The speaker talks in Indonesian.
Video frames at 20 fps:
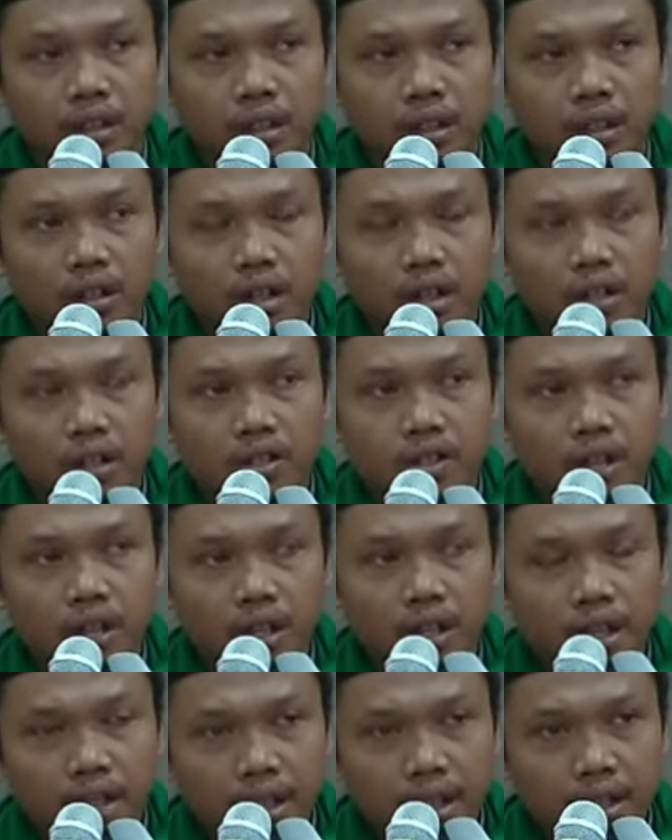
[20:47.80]
Orang
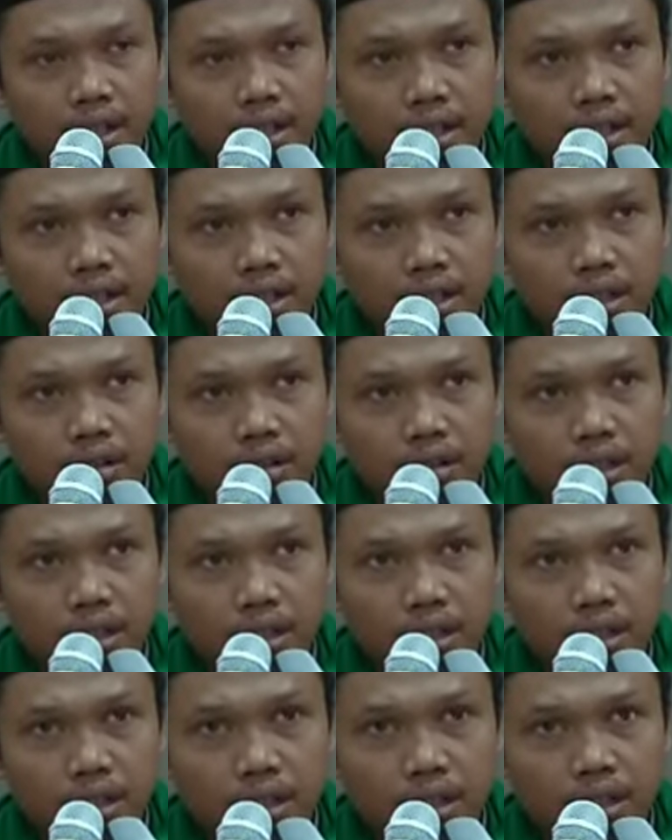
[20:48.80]
soleh di
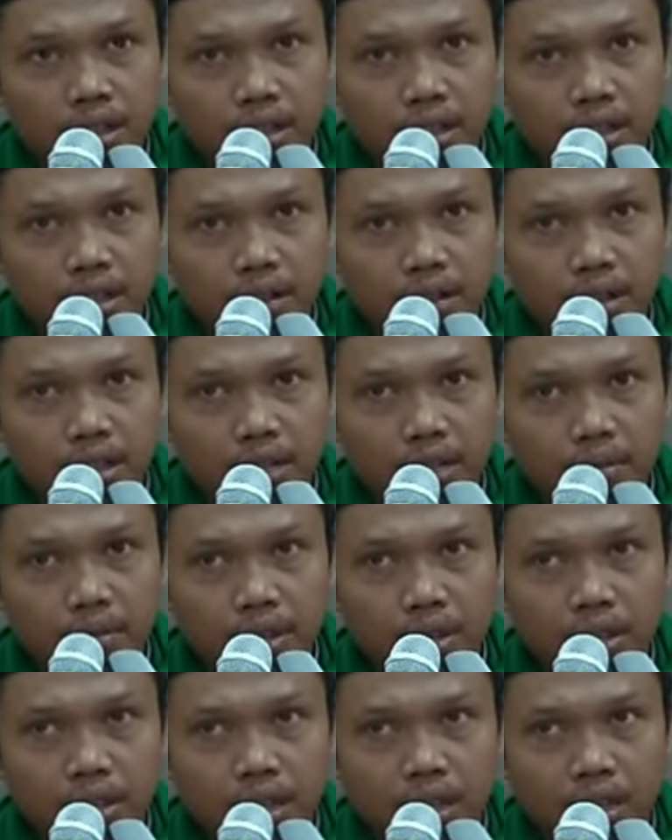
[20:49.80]
dunia ini, orang
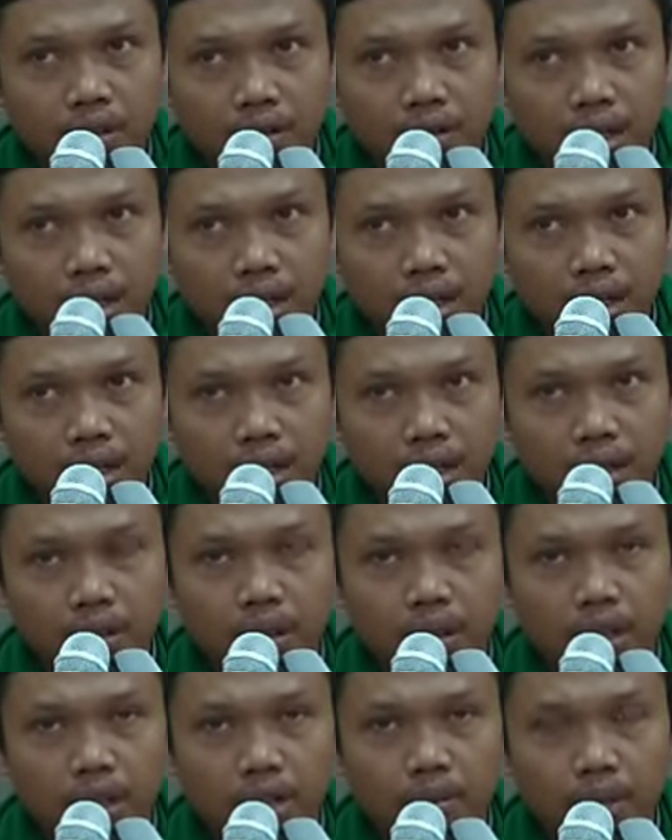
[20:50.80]
bertakwa,
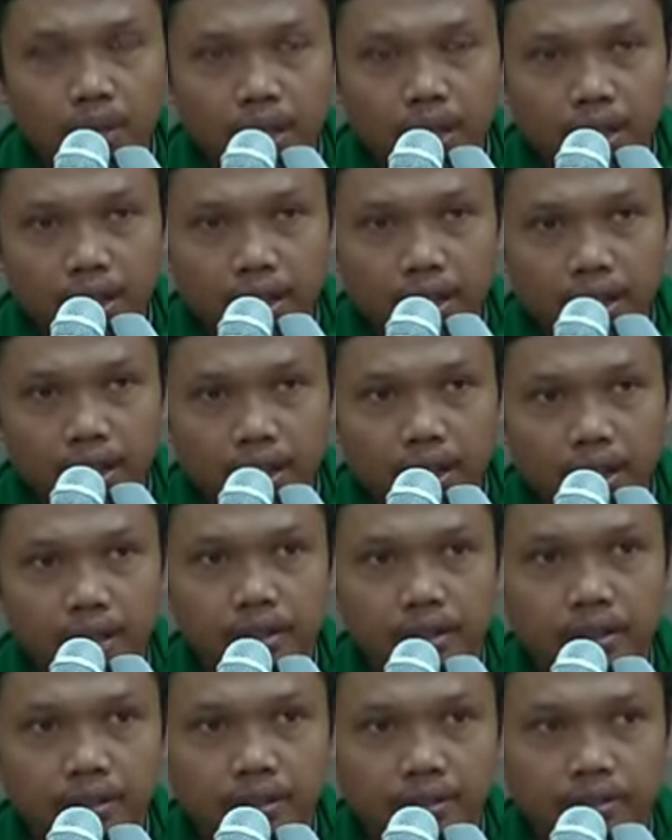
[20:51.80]
orang
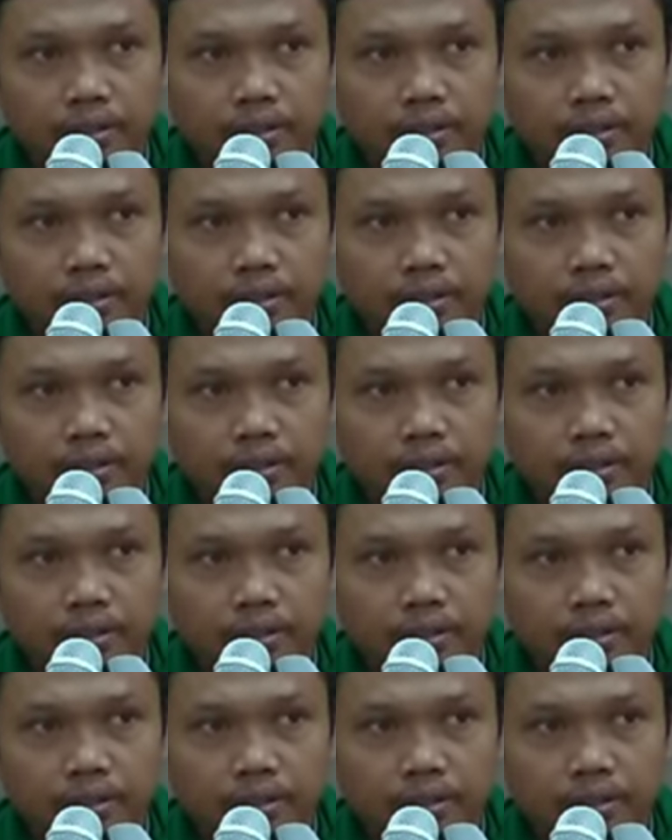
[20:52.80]
baik,